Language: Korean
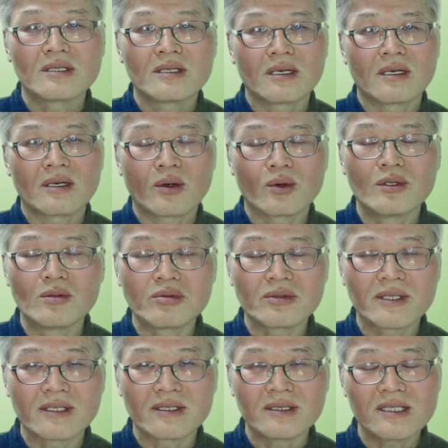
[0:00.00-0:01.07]
아,
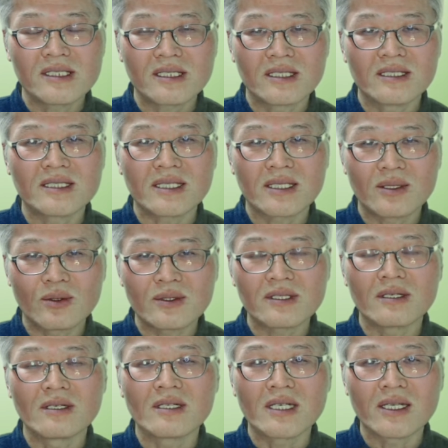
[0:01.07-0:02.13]
오늘부터는 실제로
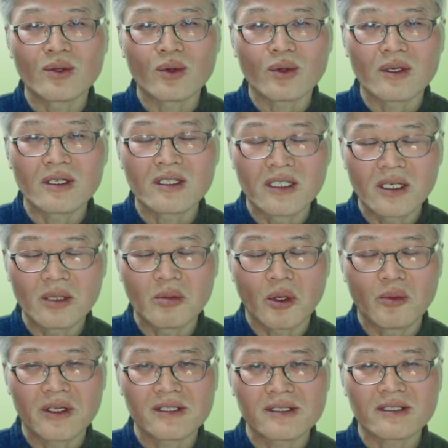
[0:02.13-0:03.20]
설계도를
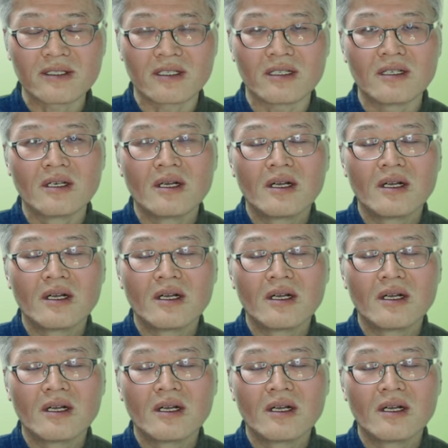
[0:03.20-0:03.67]
그려보면서